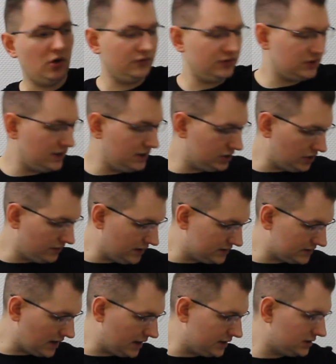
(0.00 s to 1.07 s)
drauf, das lese ich aber
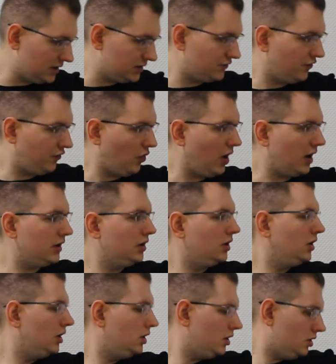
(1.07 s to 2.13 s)
jetzt gar nicht erst vor.
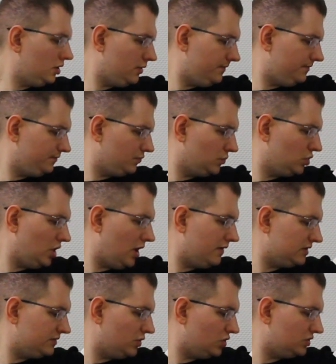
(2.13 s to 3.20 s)
Ähm,
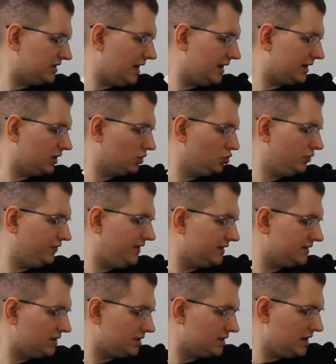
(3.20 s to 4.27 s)
ja, was man noch sagen kann, gut,
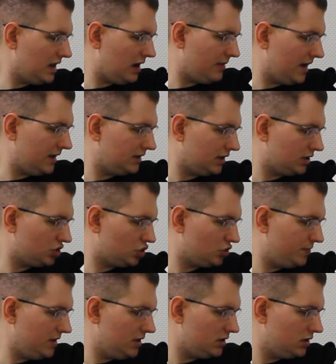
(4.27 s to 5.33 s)
40 GB hat das
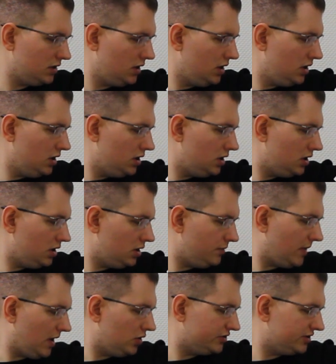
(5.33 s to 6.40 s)
Spiel, äh,
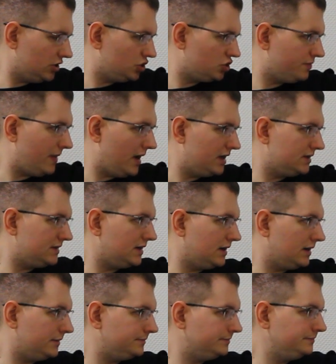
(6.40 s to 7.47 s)
brauchst an
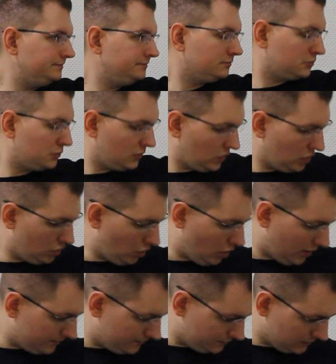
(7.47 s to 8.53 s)
Speicher.
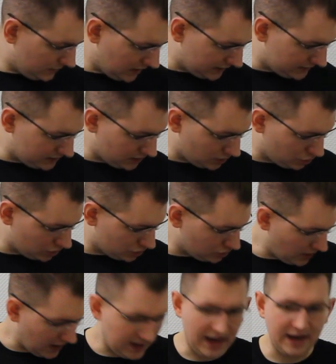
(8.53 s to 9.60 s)
Ja, lässt sich
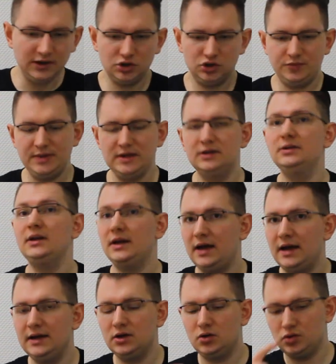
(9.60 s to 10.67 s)
natürlich nur alleine spielen
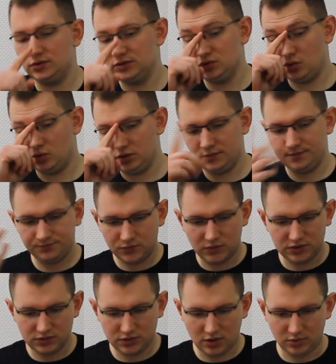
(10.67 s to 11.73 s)
an einer Konsole.
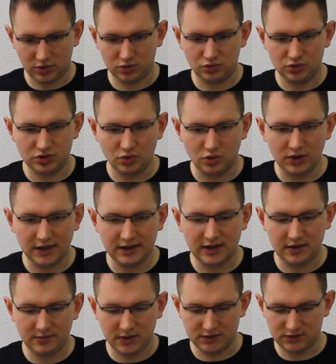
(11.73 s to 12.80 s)
Ist aber natürlich ein
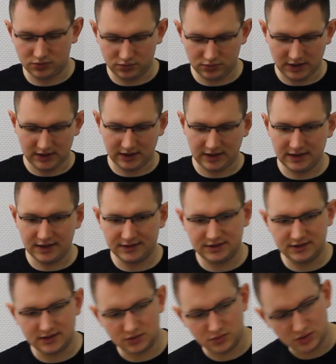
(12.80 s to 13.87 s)
Online-Game, also generell lässt sich